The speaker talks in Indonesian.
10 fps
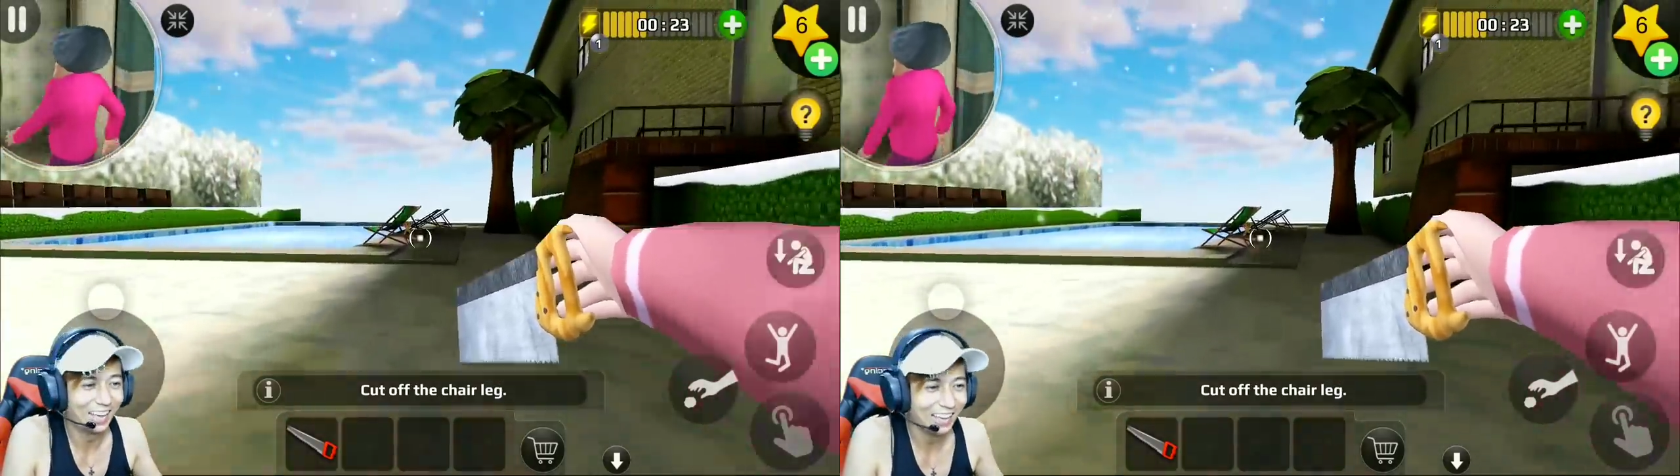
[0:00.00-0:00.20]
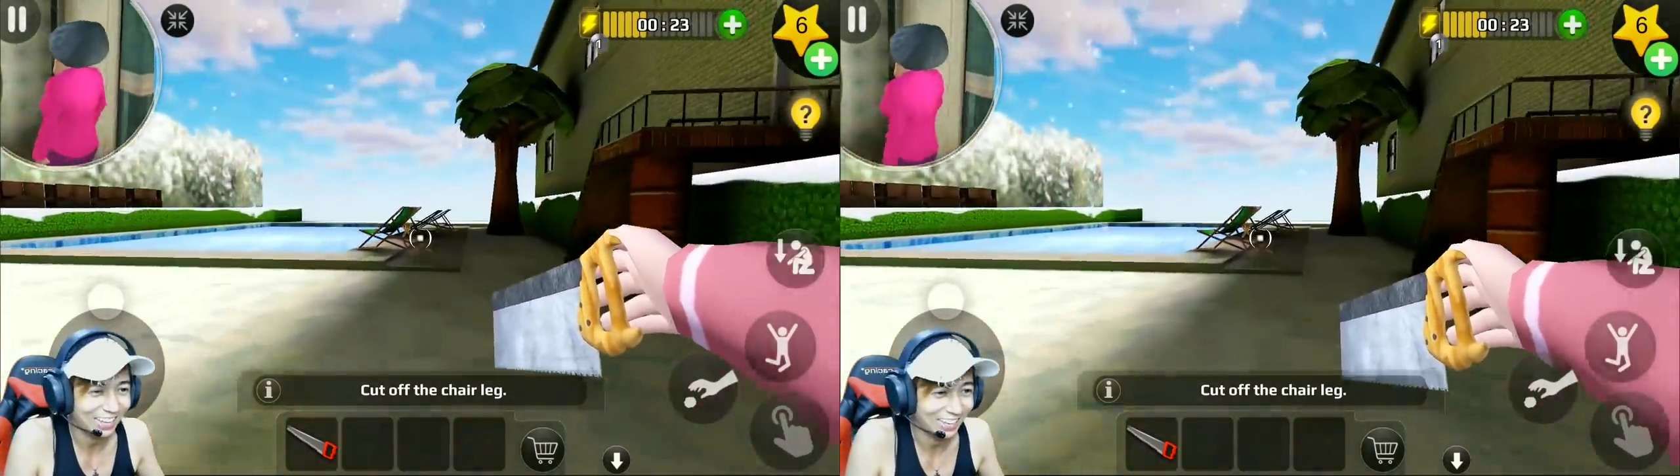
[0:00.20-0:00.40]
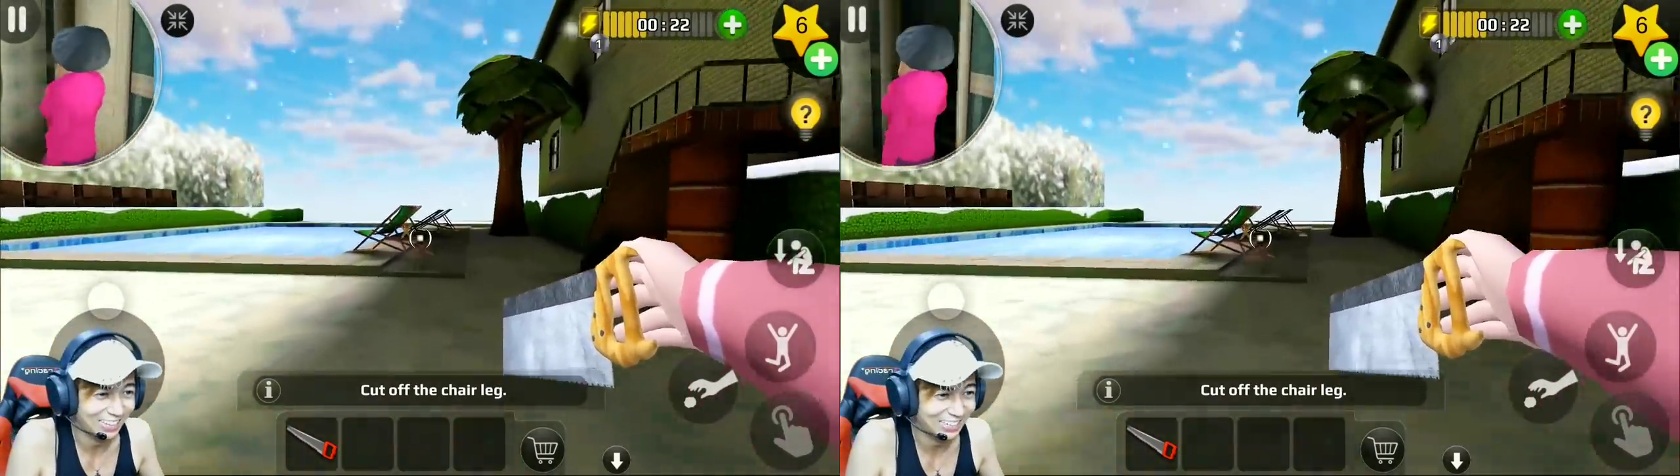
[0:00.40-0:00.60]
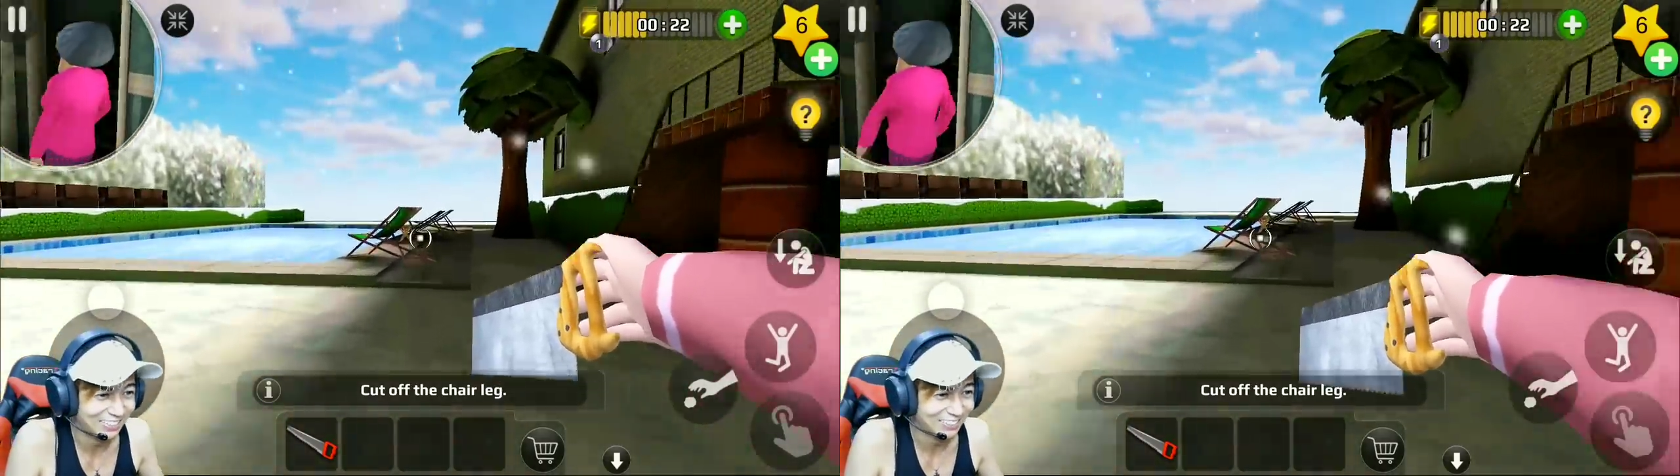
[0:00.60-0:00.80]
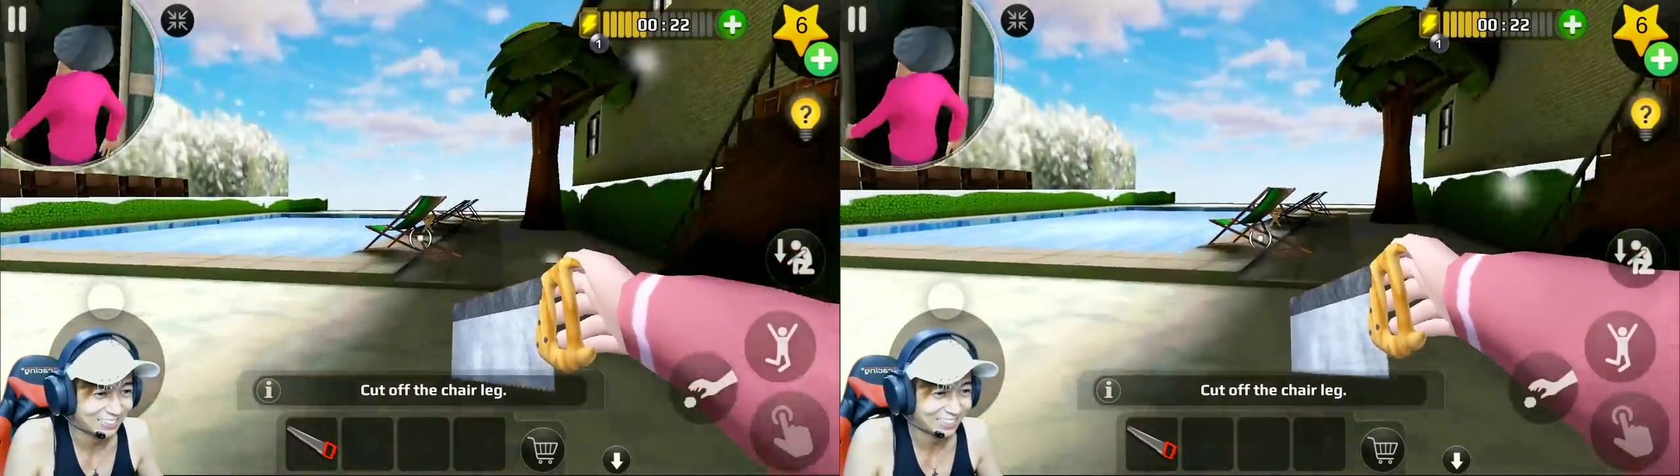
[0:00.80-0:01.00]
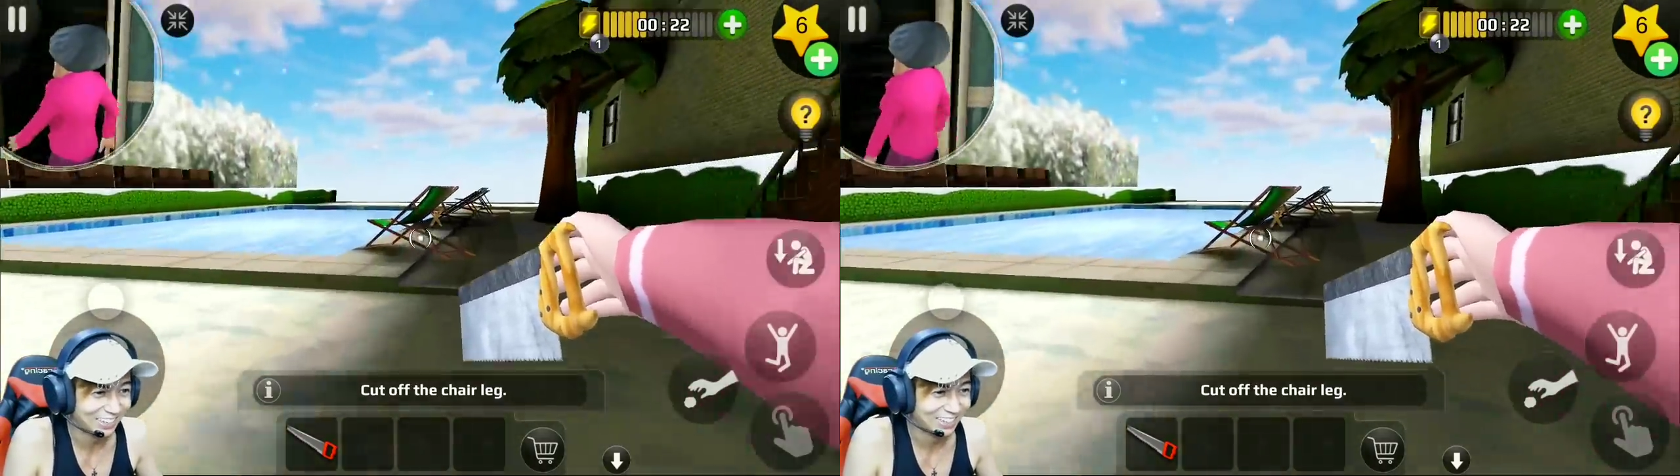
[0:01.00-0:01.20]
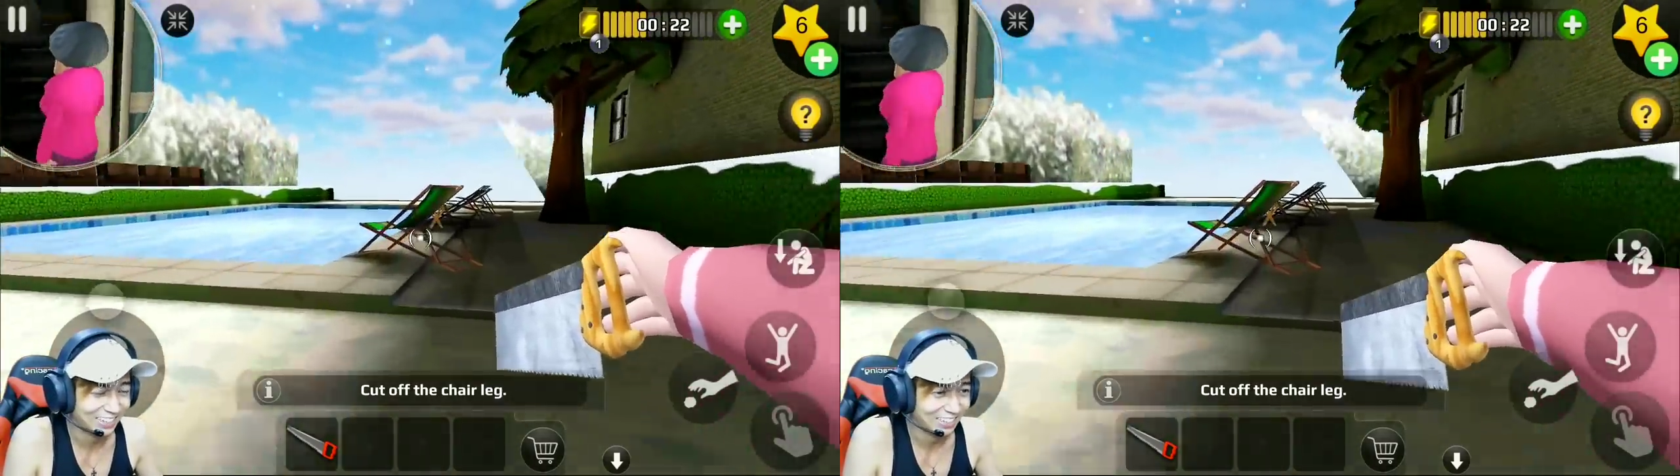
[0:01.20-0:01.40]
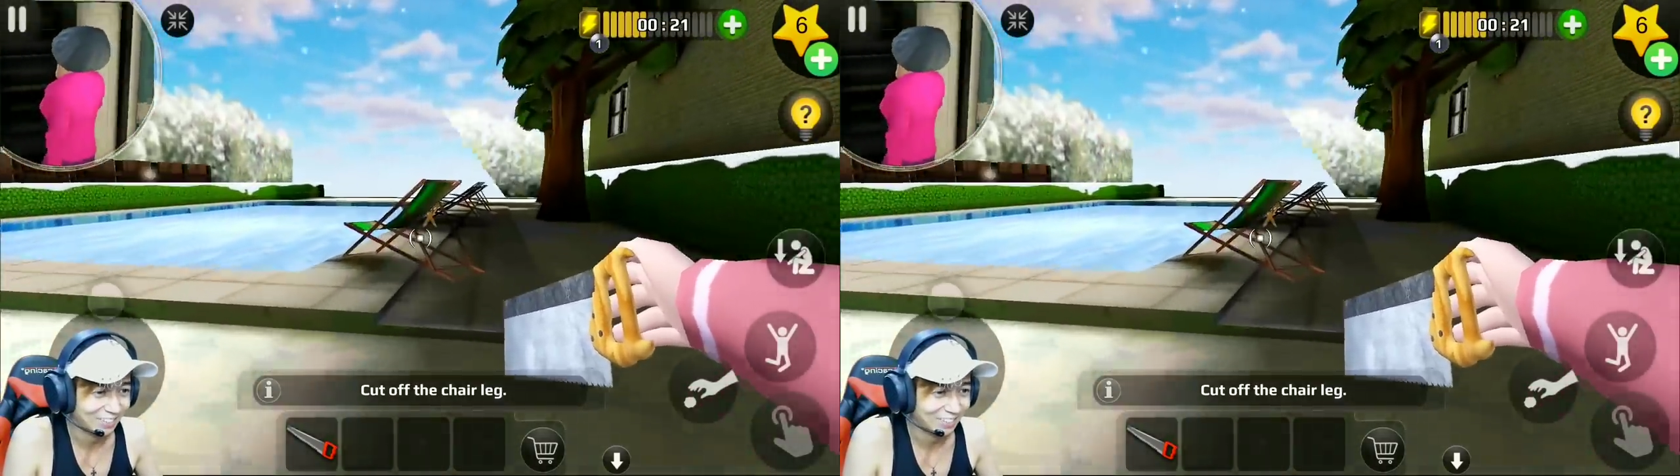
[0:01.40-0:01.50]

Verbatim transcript: ya eh, ini kursinya ini.